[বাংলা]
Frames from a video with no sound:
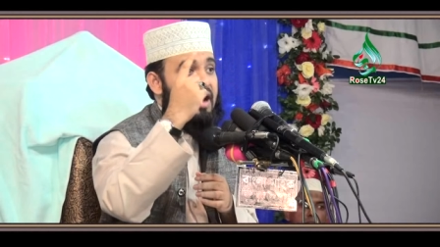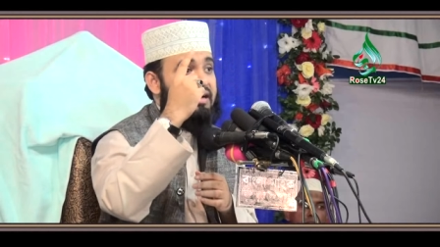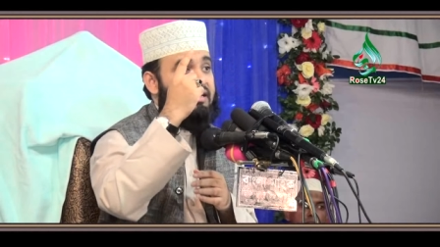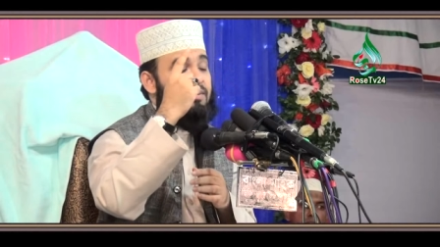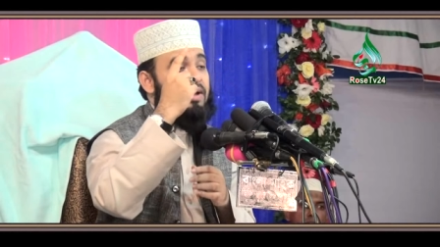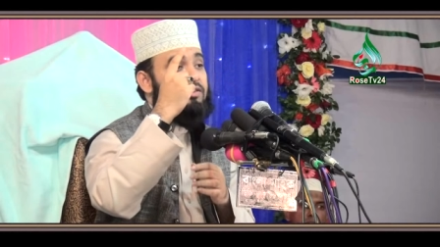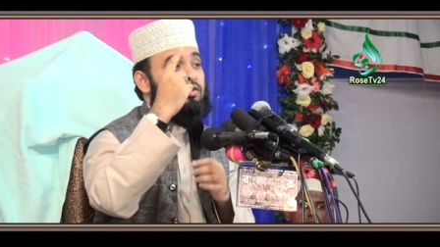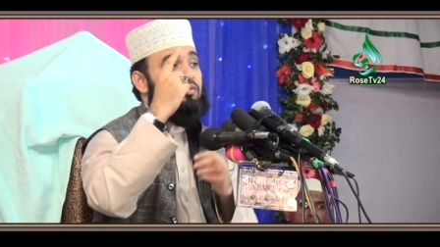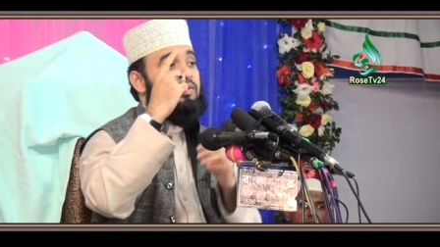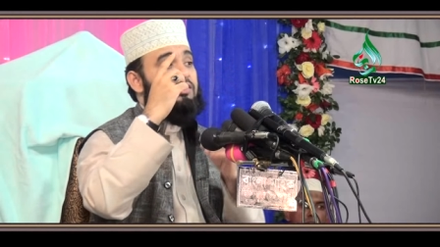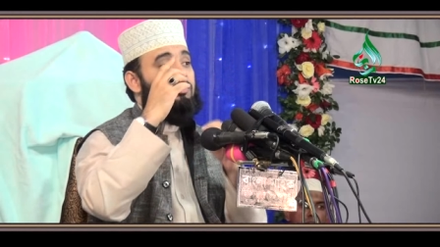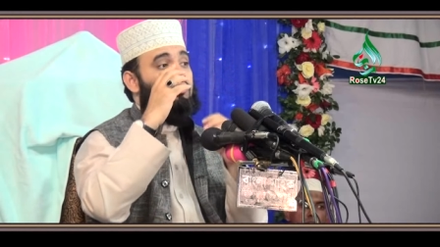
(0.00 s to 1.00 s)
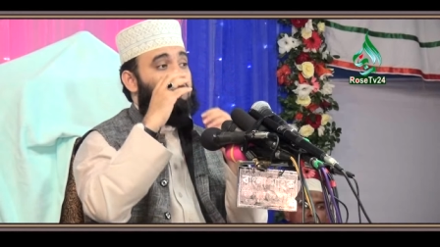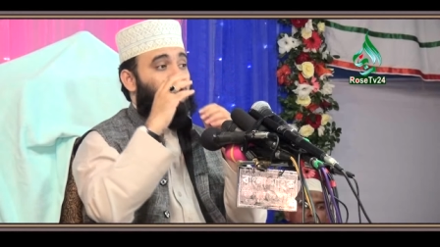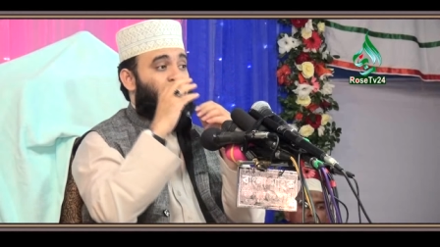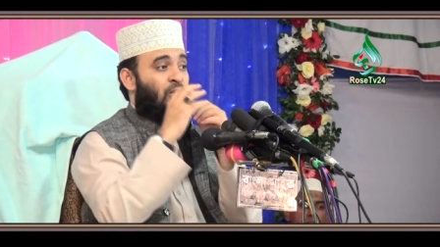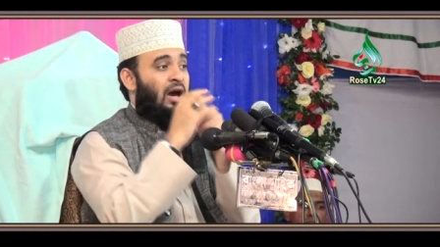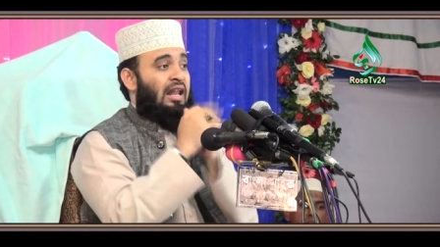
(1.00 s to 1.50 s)
একটা মাত্র বিন্দু
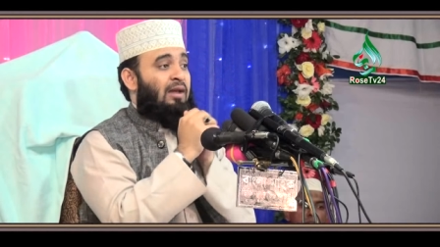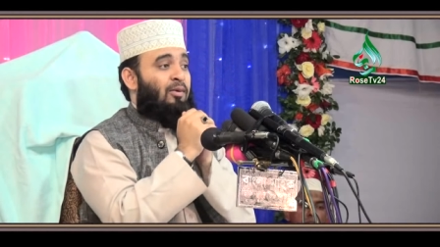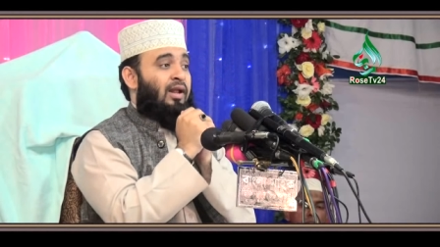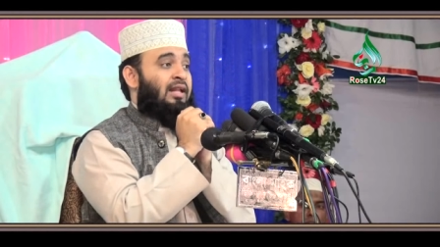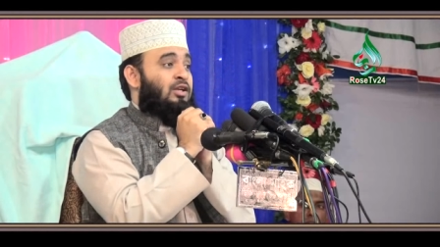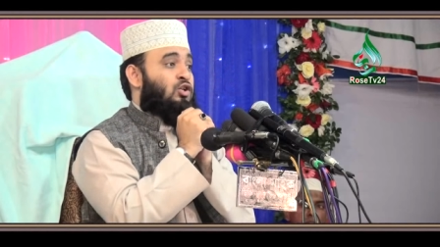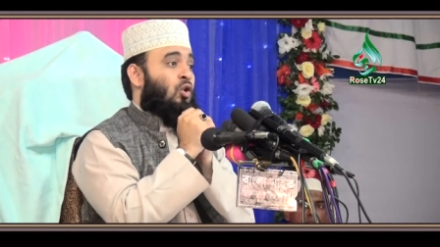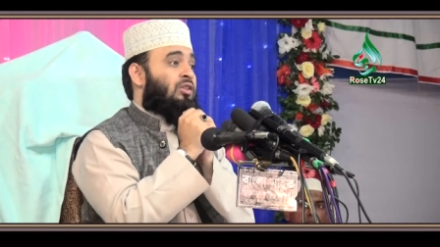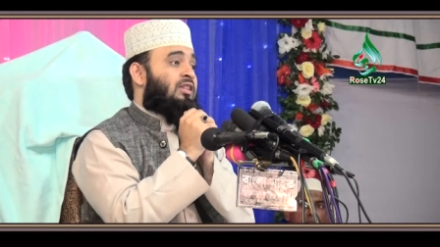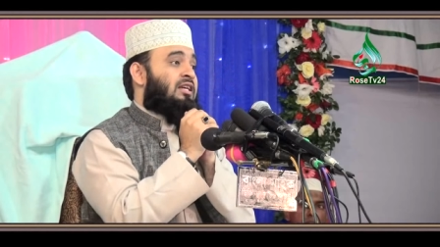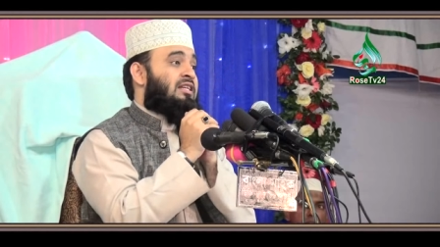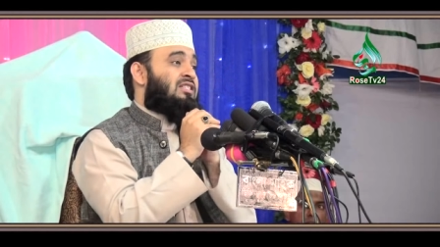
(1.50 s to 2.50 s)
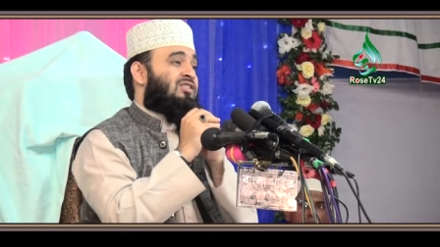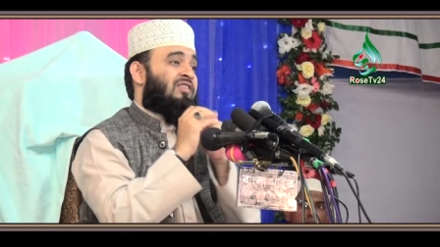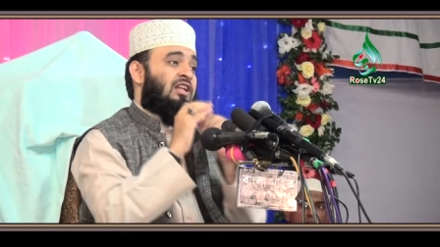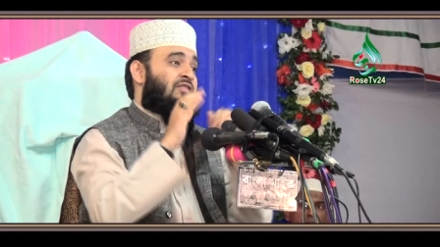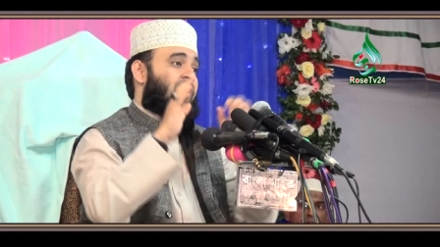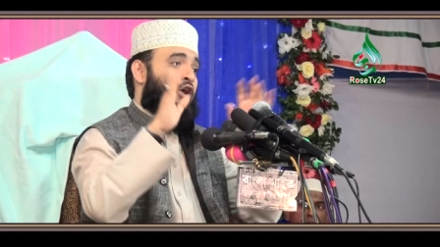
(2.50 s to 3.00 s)
ছিল আল্লাহ বলেন ডোন্ট দ্য
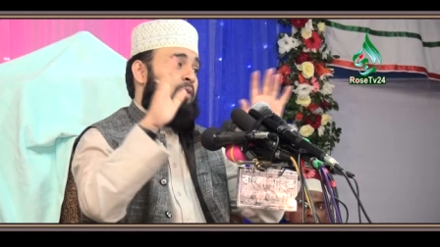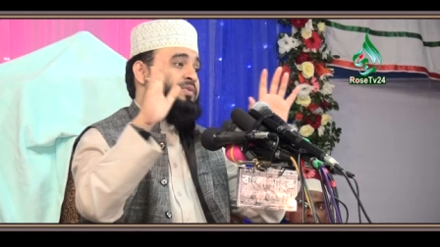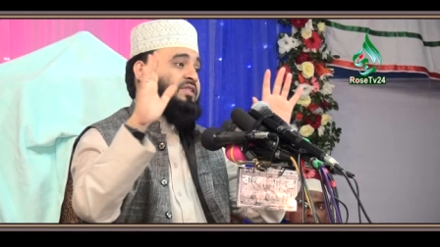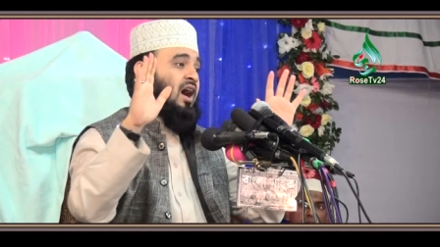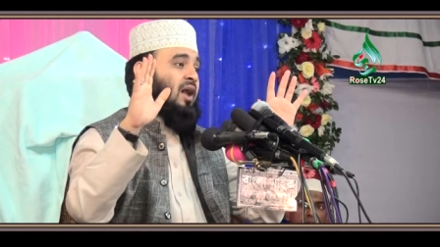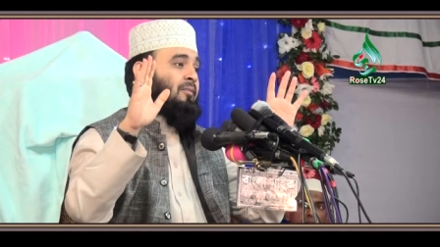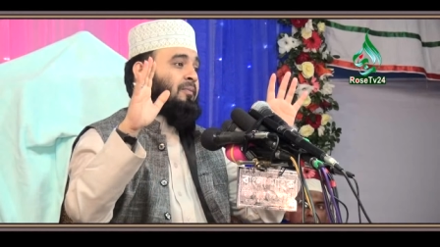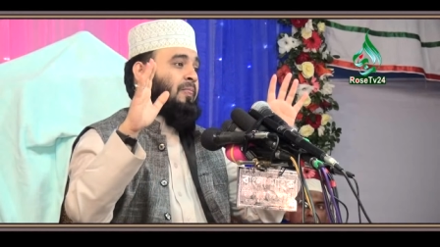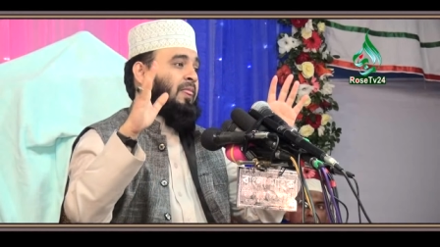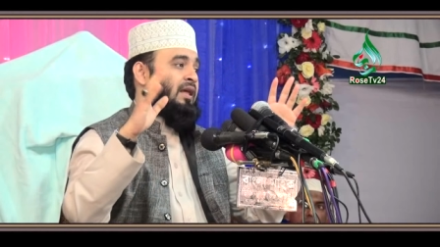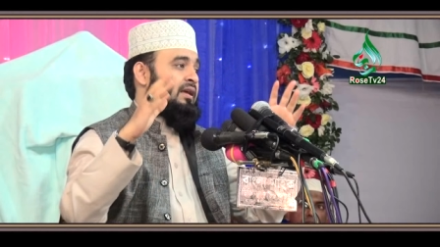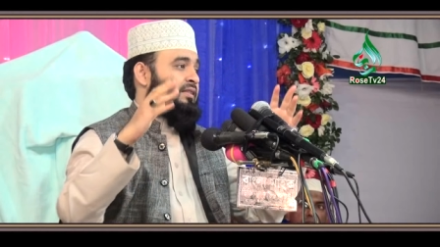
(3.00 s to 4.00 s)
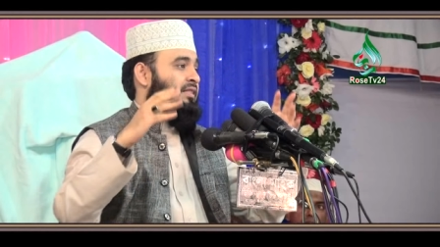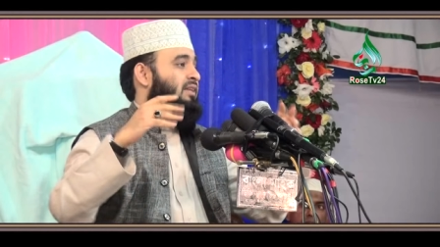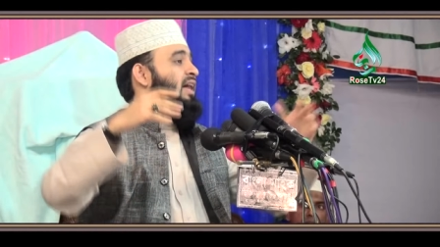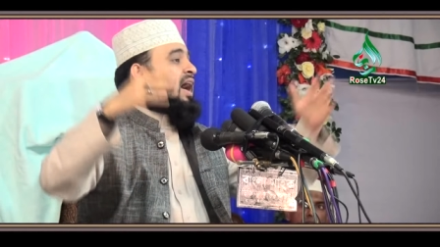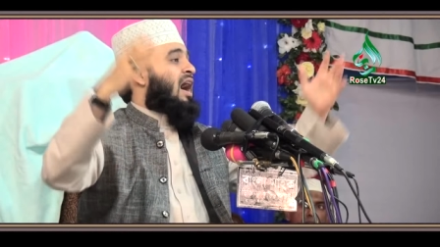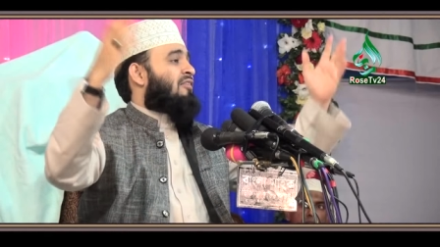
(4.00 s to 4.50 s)
ডিসবিলিভার অবজার্ভ
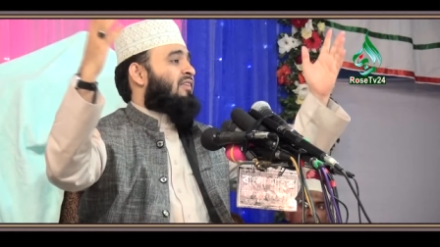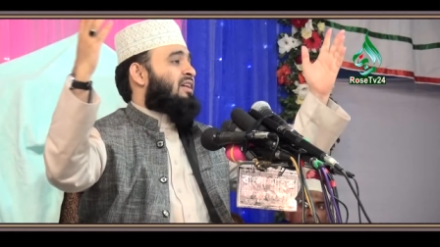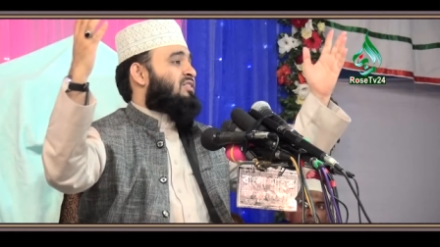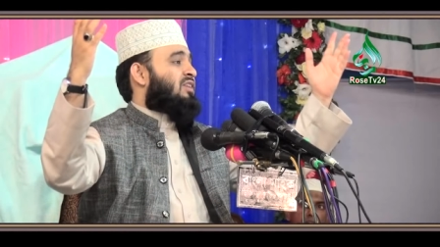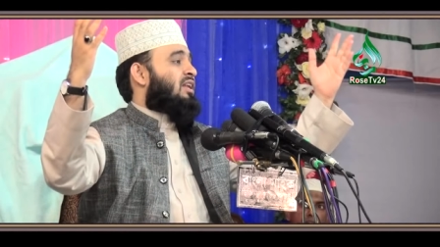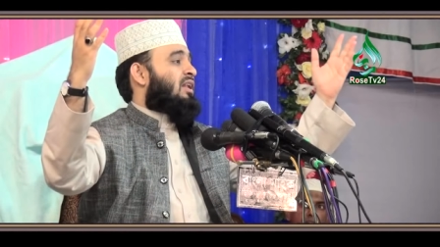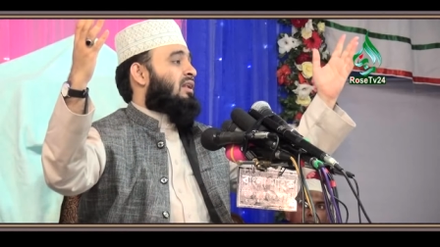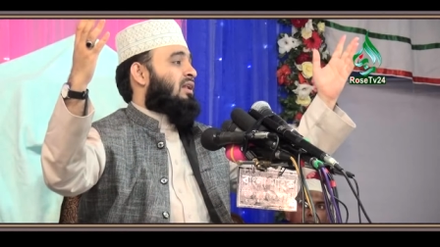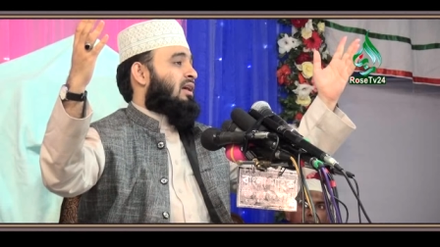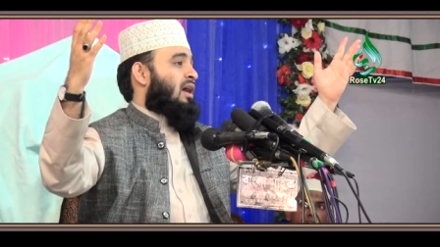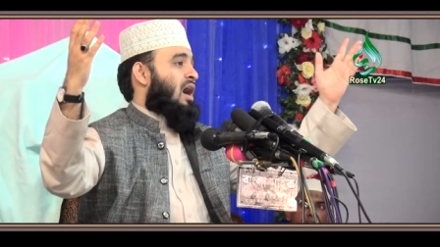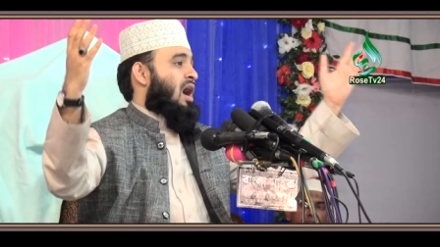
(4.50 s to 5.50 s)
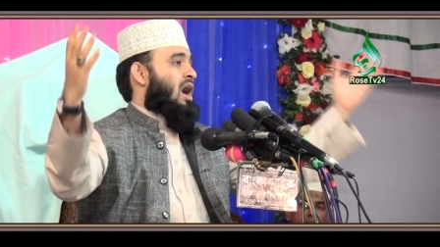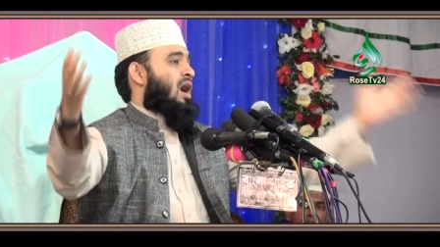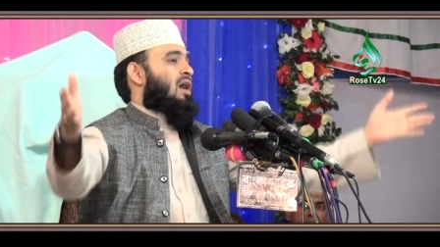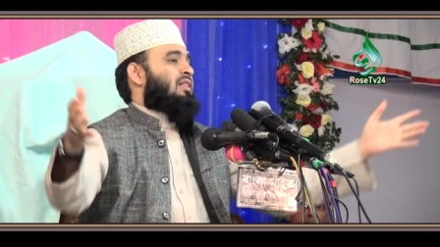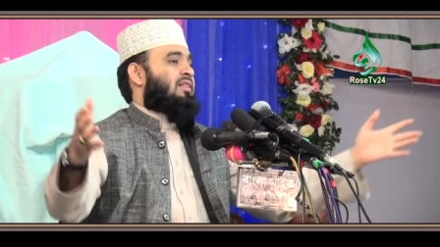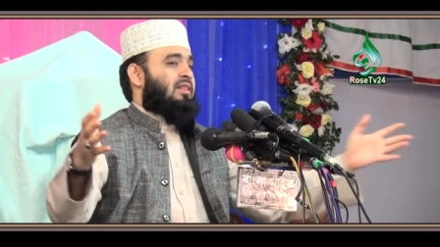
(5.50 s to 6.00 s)
দ্যাট দ্য হ্যাভেন্স এন্ড
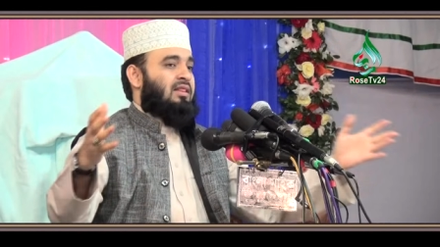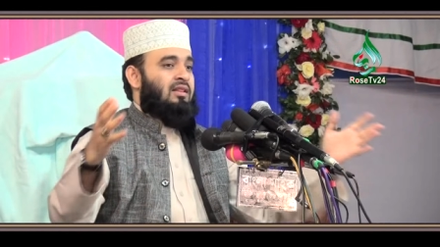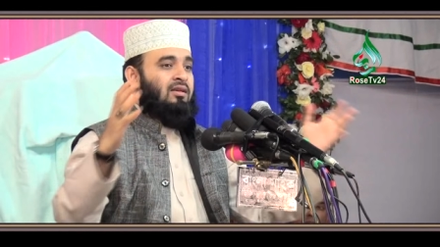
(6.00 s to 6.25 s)
earth